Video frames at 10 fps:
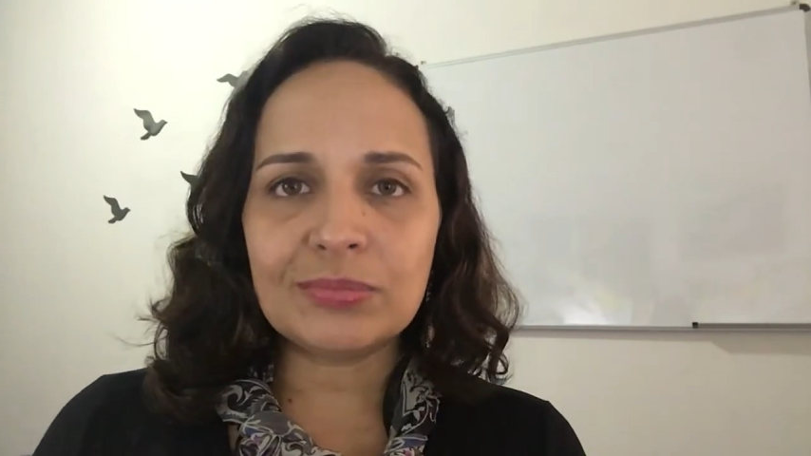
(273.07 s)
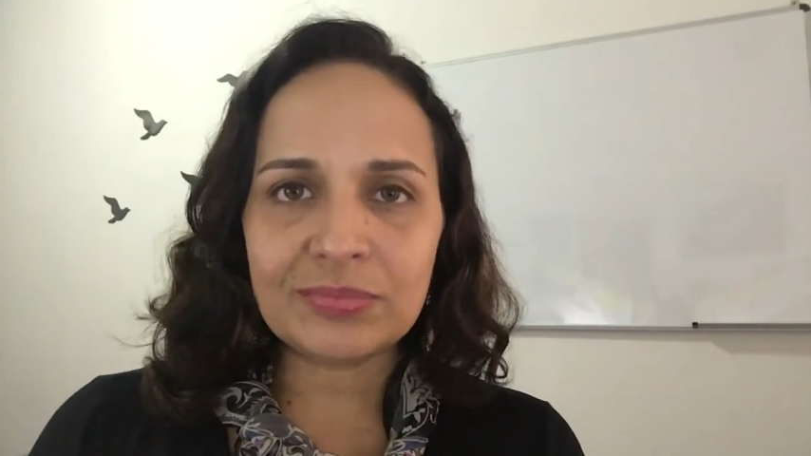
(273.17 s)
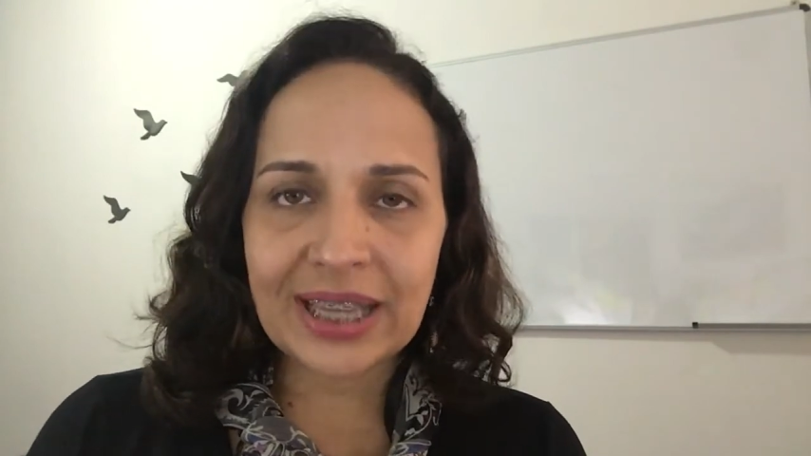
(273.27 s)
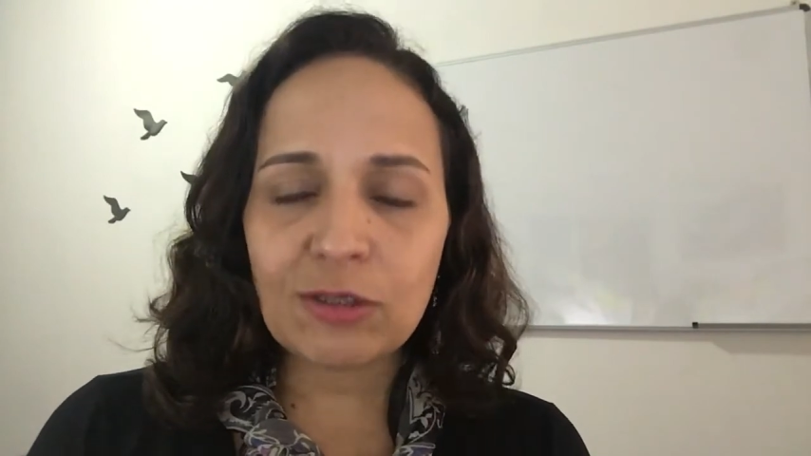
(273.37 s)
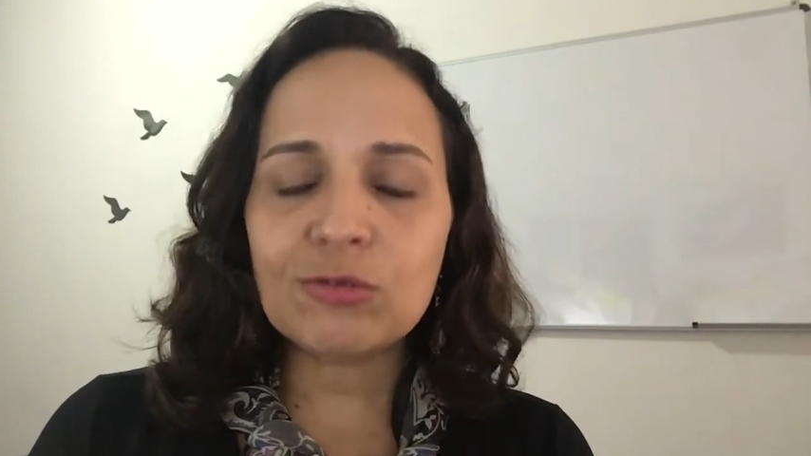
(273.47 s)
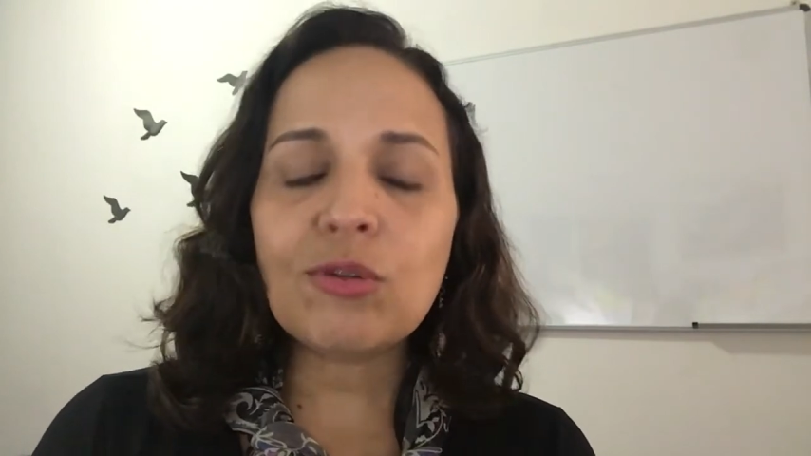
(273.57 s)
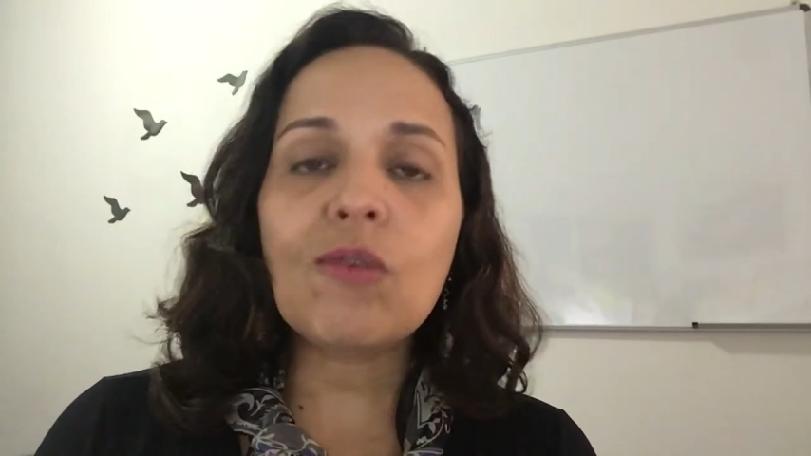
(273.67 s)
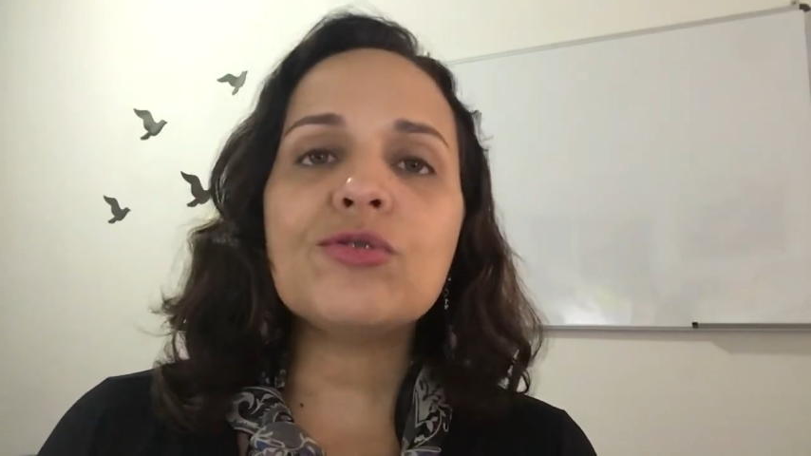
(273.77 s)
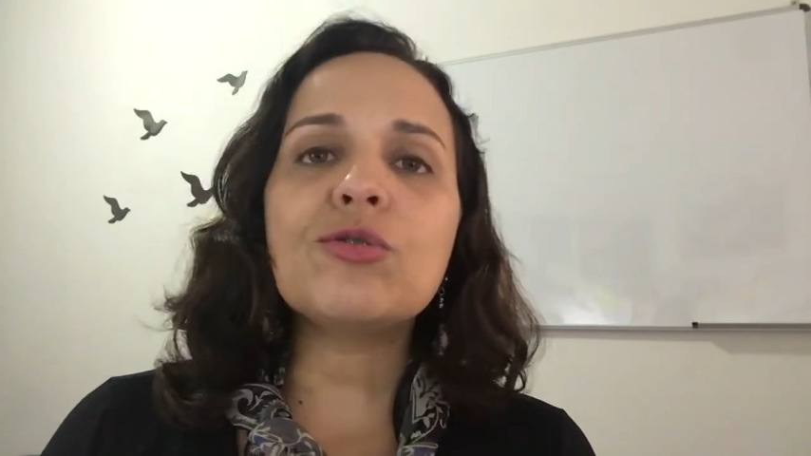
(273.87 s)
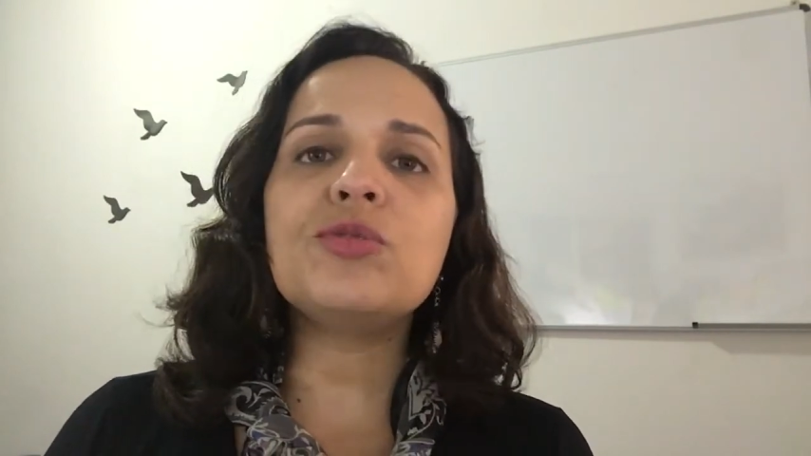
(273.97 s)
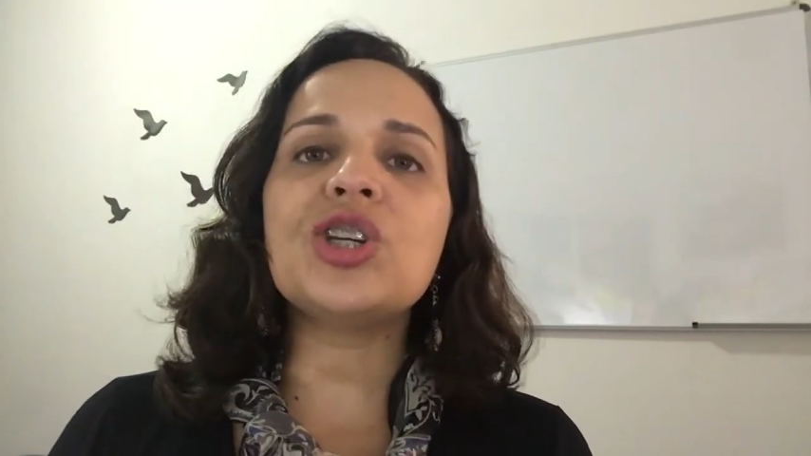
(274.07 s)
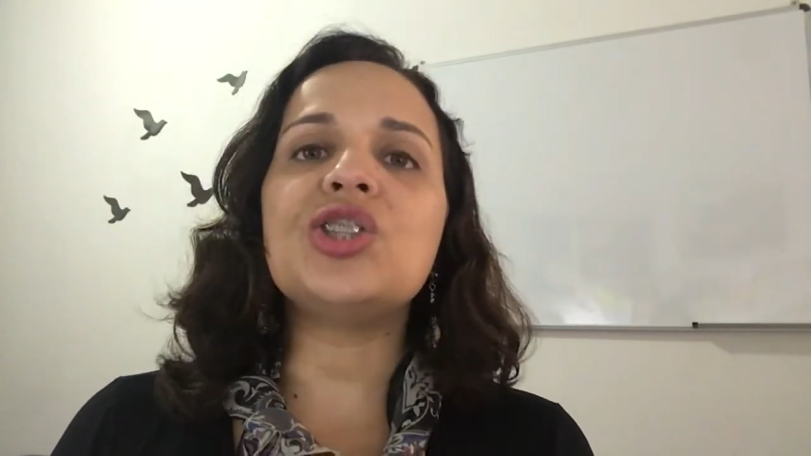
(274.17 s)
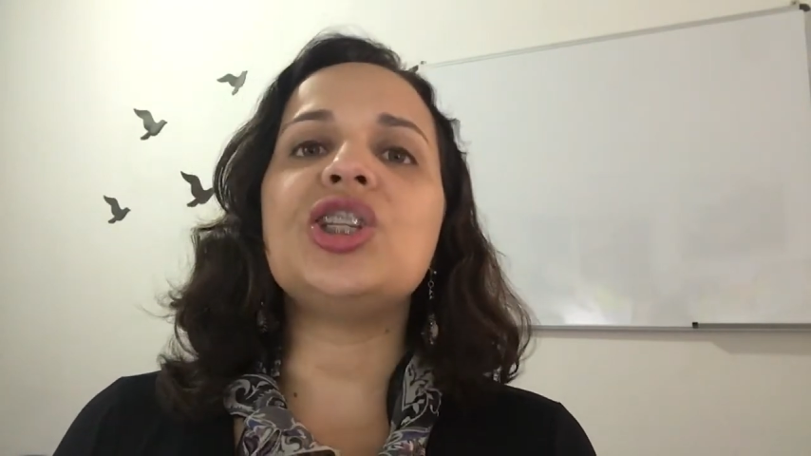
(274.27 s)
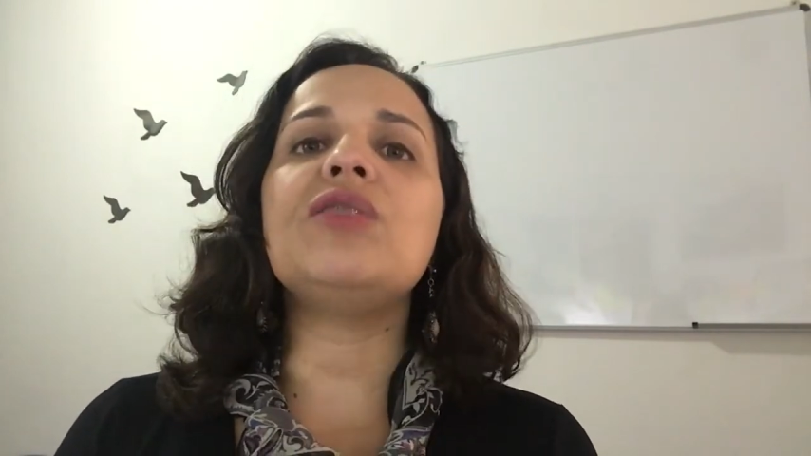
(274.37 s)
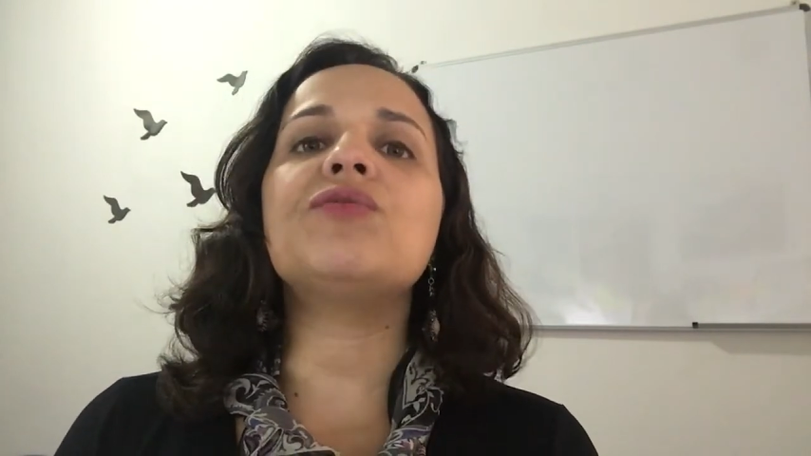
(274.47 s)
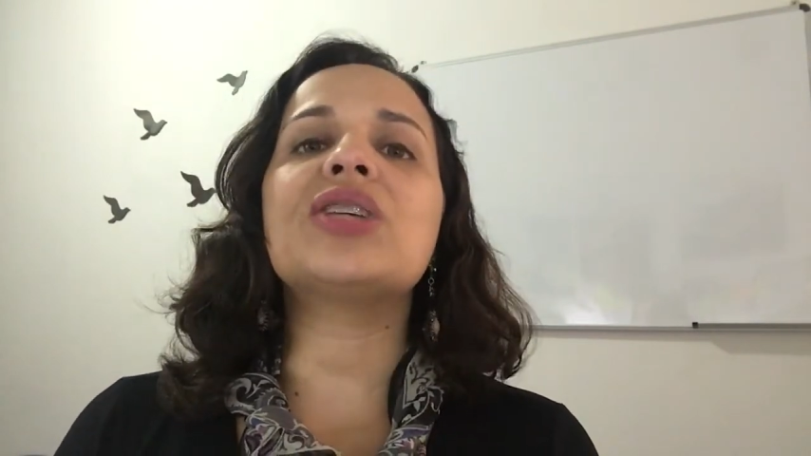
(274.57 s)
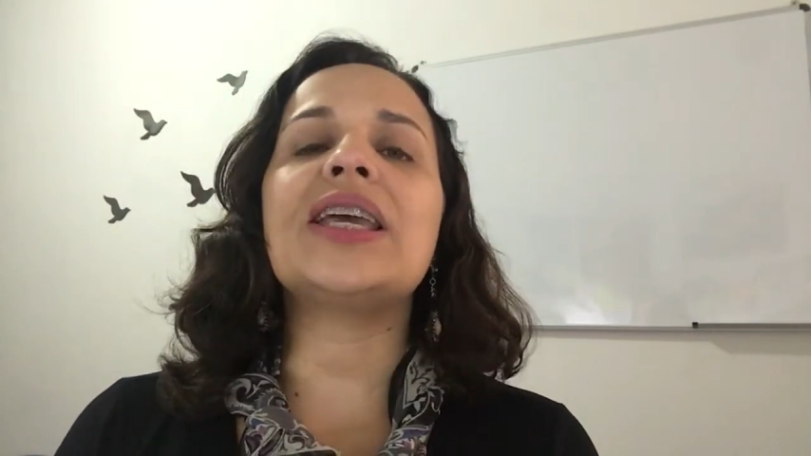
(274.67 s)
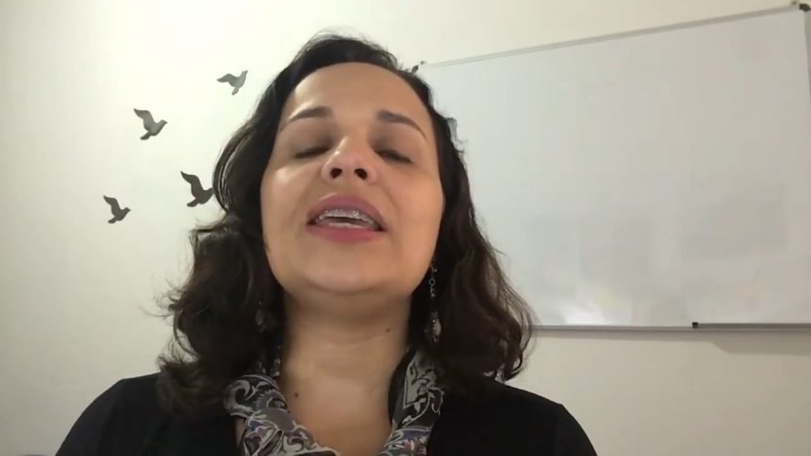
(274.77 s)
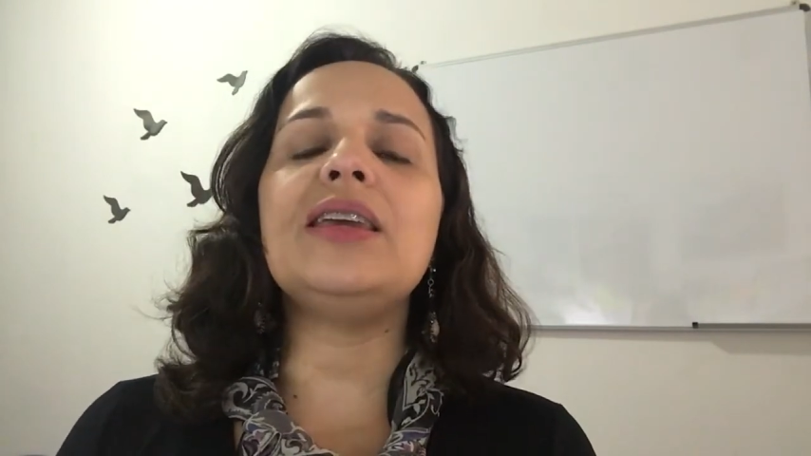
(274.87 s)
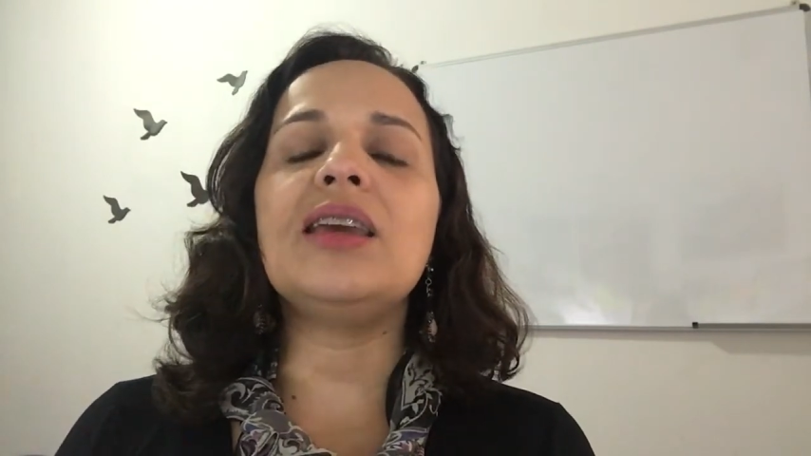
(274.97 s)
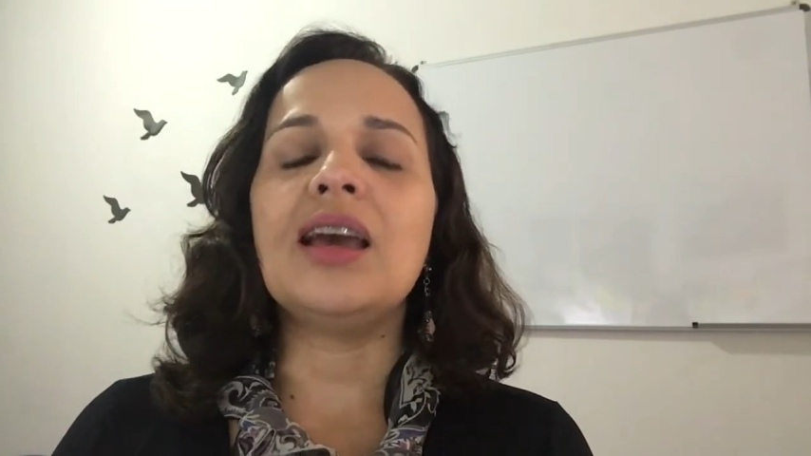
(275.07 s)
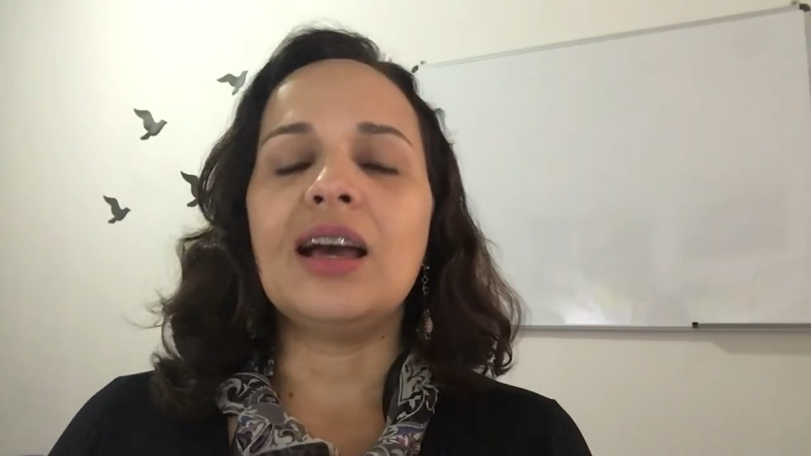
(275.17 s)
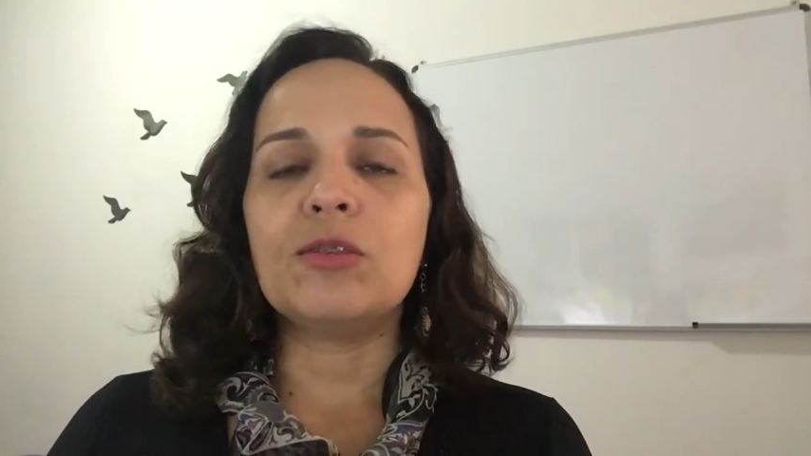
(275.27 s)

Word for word: né, com novos objetivos aí,